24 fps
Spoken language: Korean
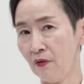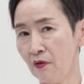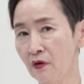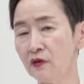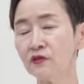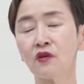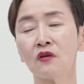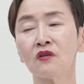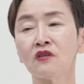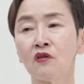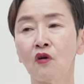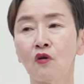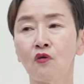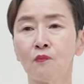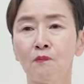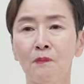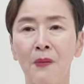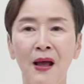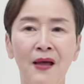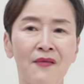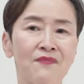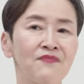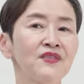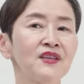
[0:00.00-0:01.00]
그래서 그걸
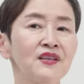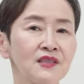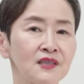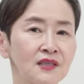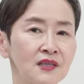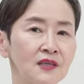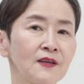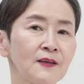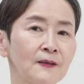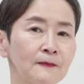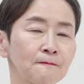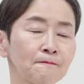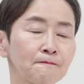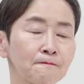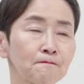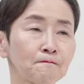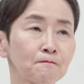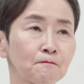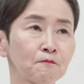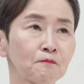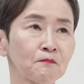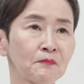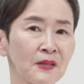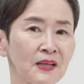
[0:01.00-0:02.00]
반드시
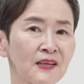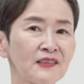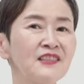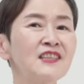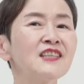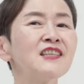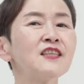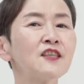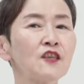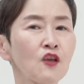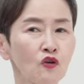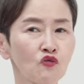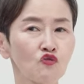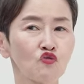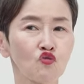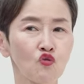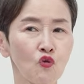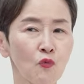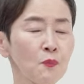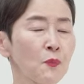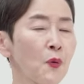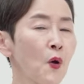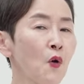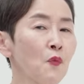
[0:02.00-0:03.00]

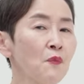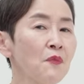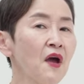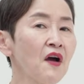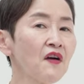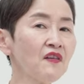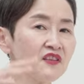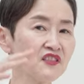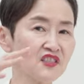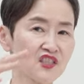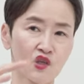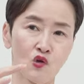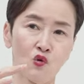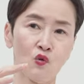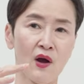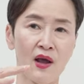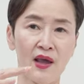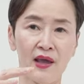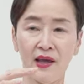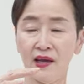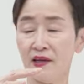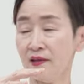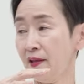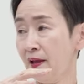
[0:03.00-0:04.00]
느껴주고 표면을
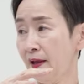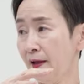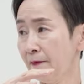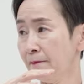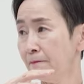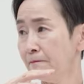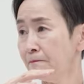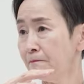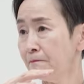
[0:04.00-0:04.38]
식화해야 돼.